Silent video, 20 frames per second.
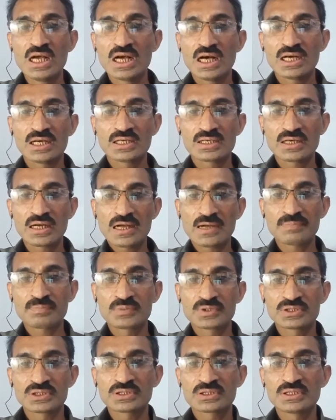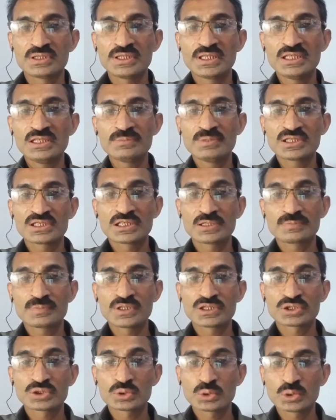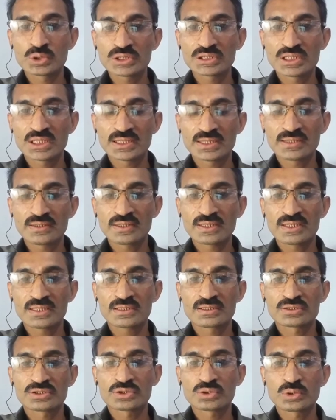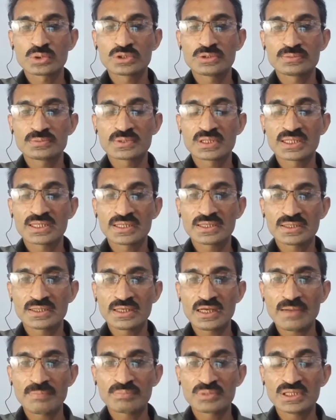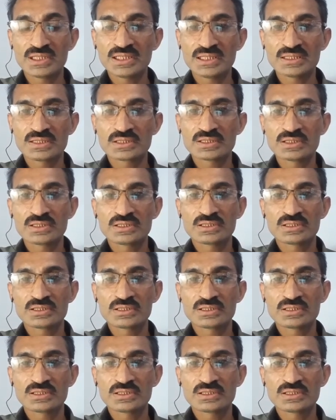अगर आप डेली बेसिस पे स्टोरी करेंगे स्टोरी करेंगे अपडेट